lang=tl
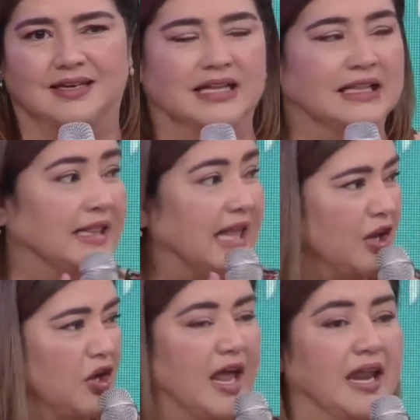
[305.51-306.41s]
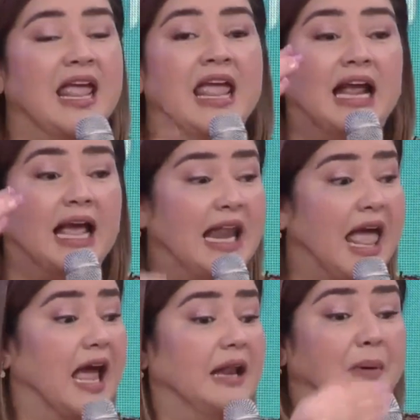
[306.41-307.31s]
Tandaan niyo yan.
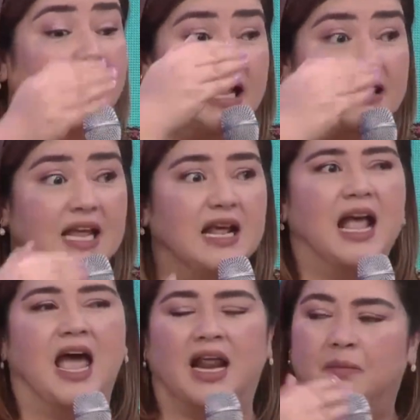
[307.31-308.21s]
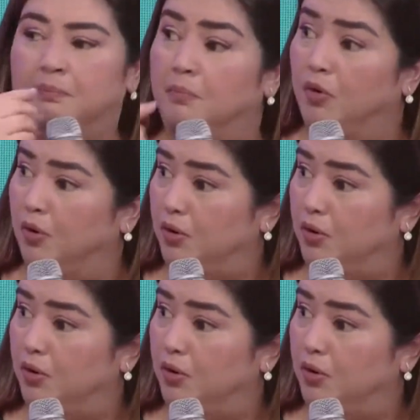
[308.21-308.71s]
Kailangan parating kaharap mo.